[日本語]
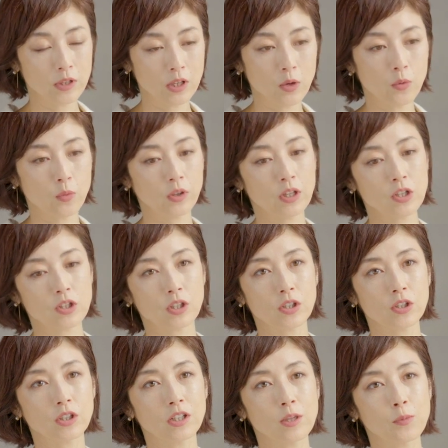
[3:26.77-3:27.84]
て私が
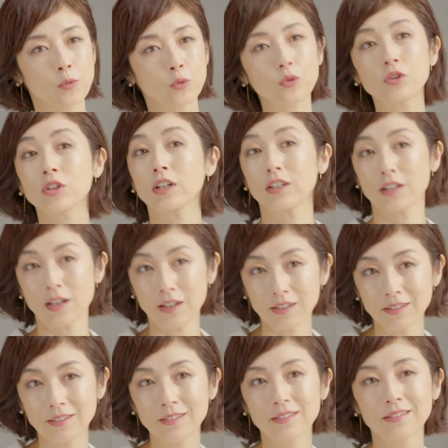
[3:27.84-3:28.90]
好きなものしかない、